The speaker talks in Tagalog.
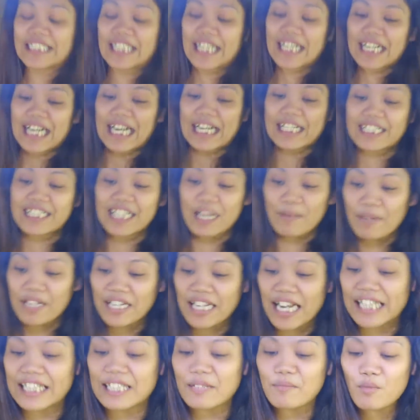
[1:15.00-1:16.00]
Sir, kahit
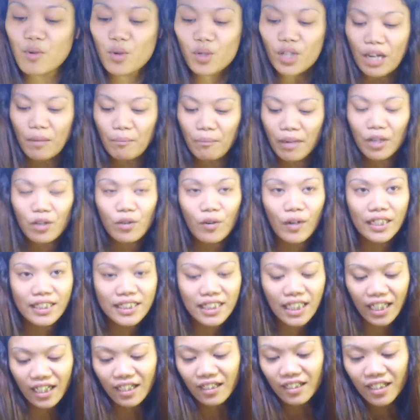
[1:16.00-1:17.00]
sabihin natin murang manok
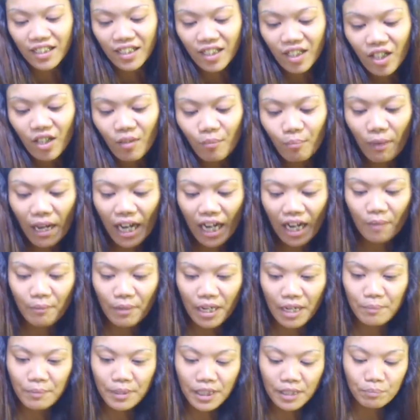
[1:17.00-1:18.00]
kasi baka
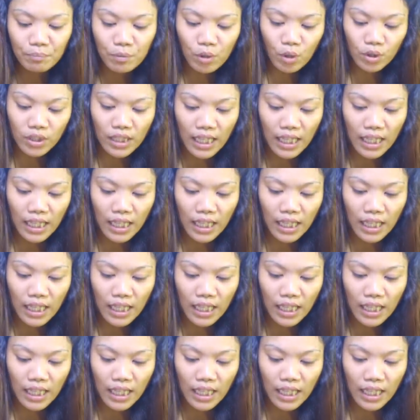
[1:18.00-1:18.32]
may bird food.